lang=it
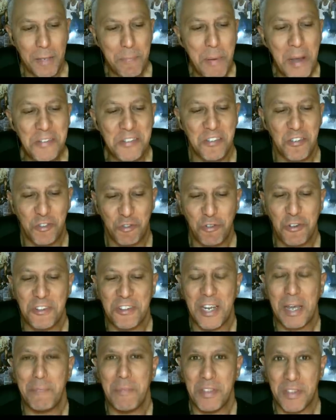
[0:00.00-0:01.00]
Nel paese di
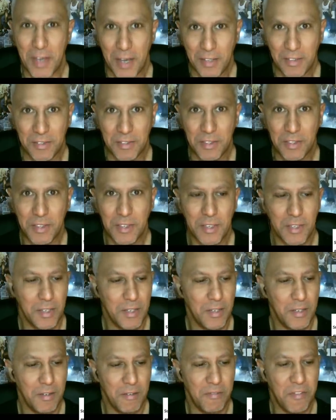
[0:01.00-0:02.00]
soli tre abitanti
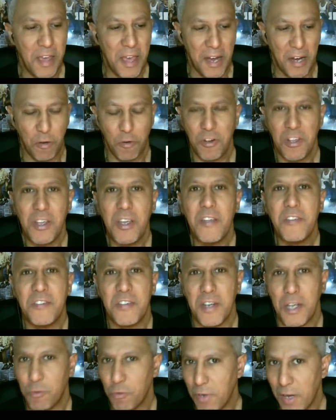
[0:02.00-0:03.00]
vi erano
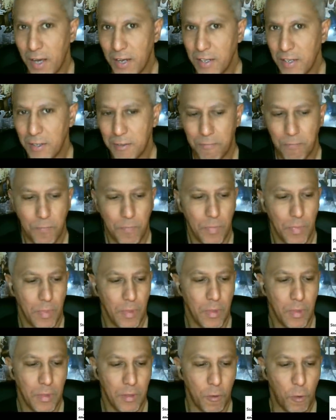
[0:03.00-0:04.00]
ricchezze naturali,
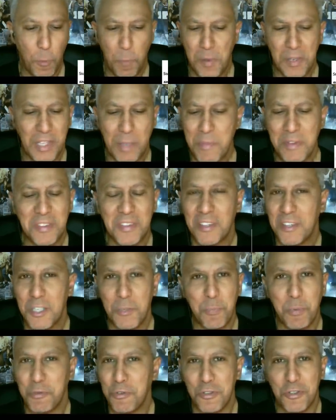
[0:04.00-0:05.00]
completamente a
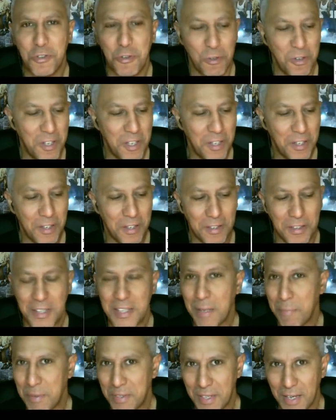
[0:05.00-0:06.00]
disposizione
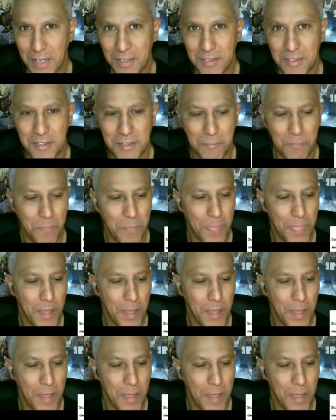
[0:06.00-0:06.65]
degli abitanti.